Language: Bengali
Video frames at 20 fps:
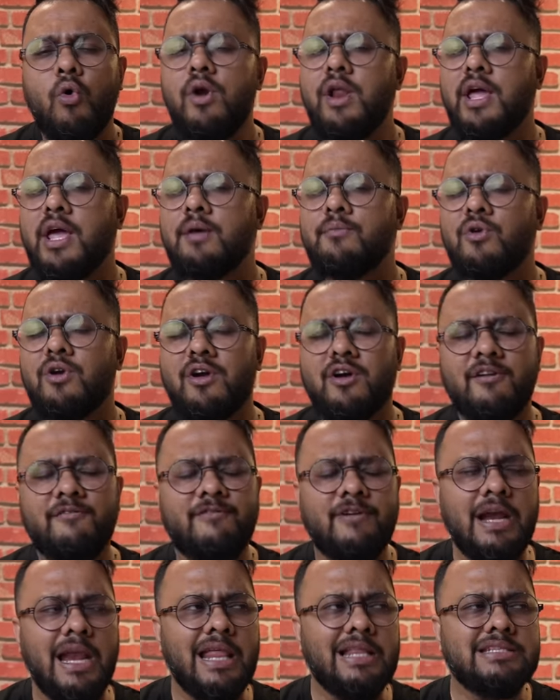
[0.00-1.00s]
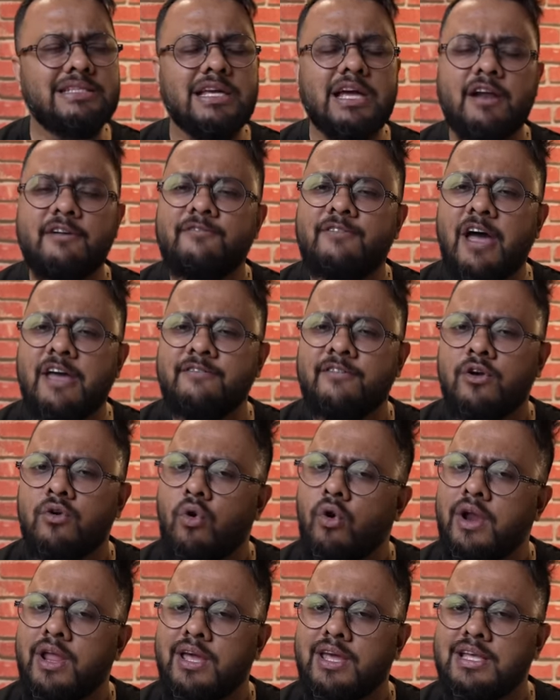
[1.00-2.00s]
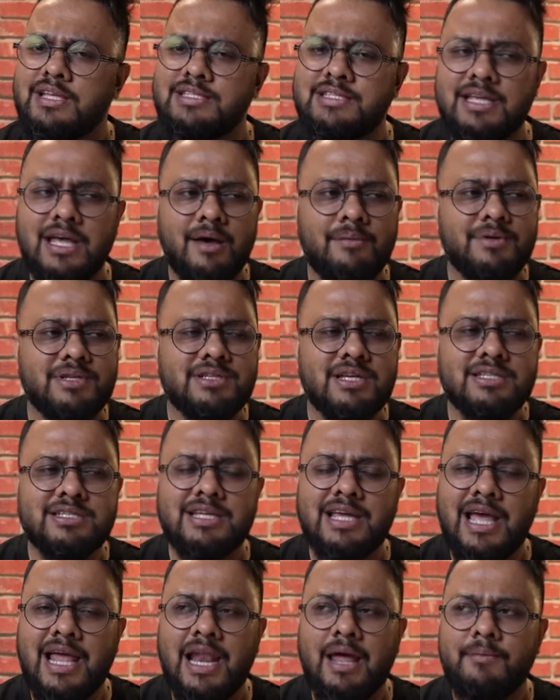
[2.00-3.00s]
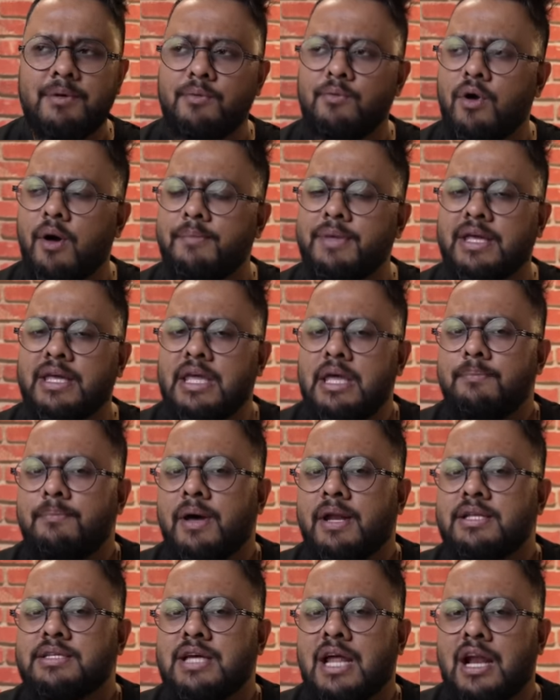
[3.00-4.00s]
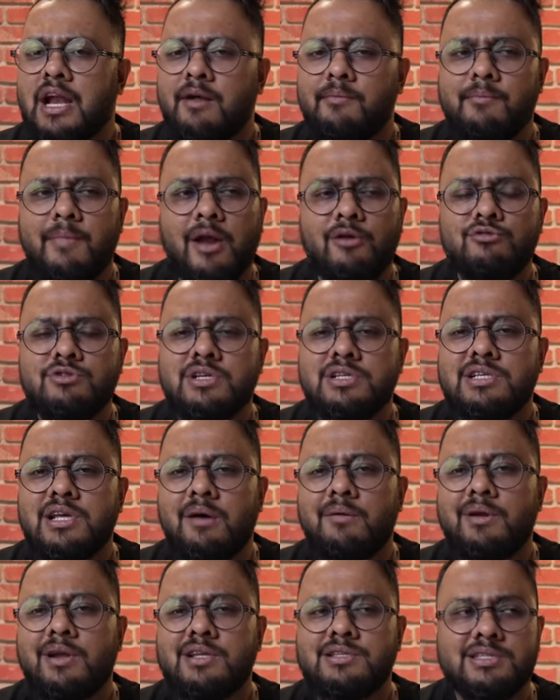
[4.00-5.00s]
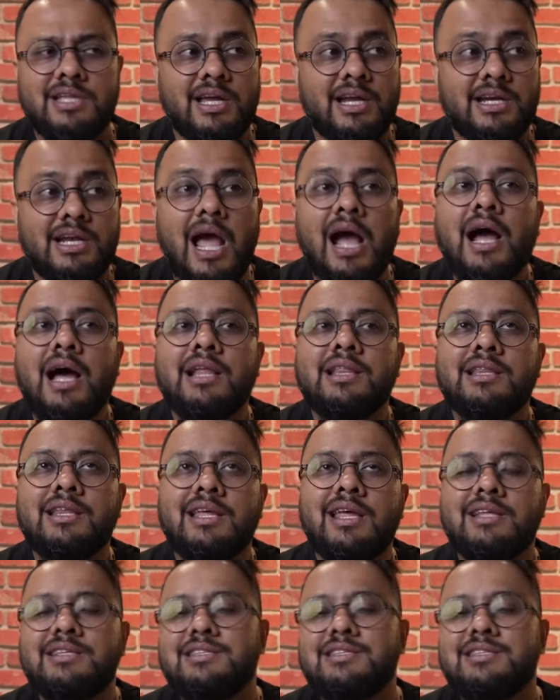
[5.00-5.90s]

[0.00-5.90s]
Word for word: অনেকেই মনে করে ফ্রিল্যান্সিং আর ফাইবার অনেক ইজি আমি জাস্ট গেলাম এবং আমি কী পারি জানালাম মানুষ এসে আমার কাছ থেকে টাকা দিয়ে